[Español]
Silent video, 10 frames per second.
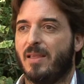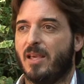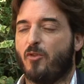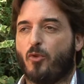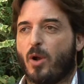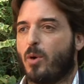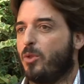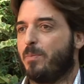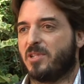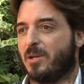Y fue
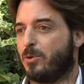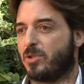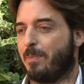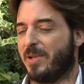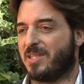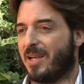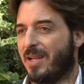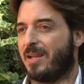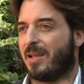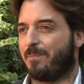cuando empezamos a pensar
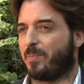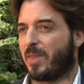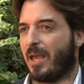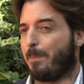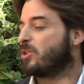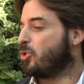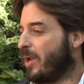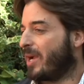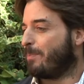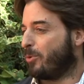en qué
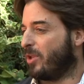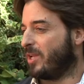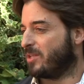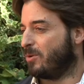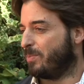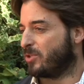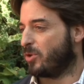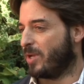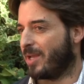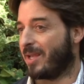personaje podría ser un
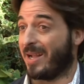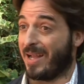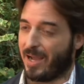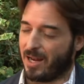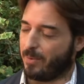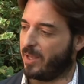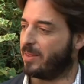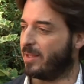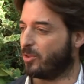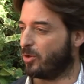personaje que encajara
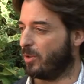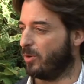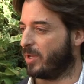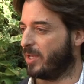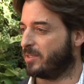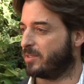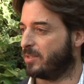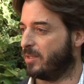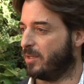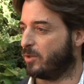bien dentro de lo que
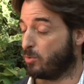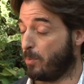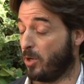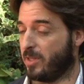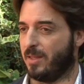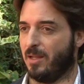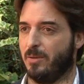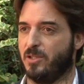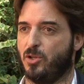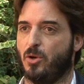es Cosmopolitan
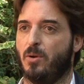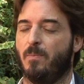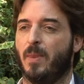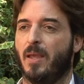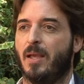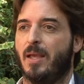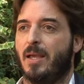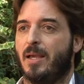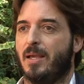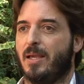Televisión
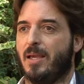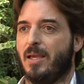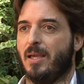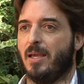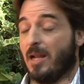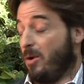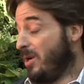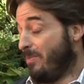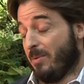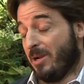y claro,
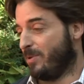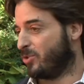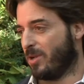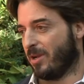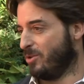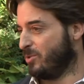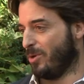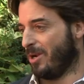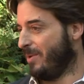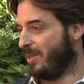la primera persona que nos
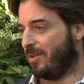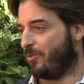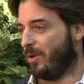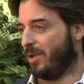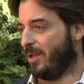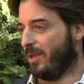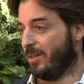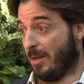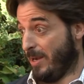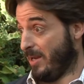vino a la mente fue
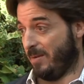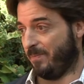Tamara.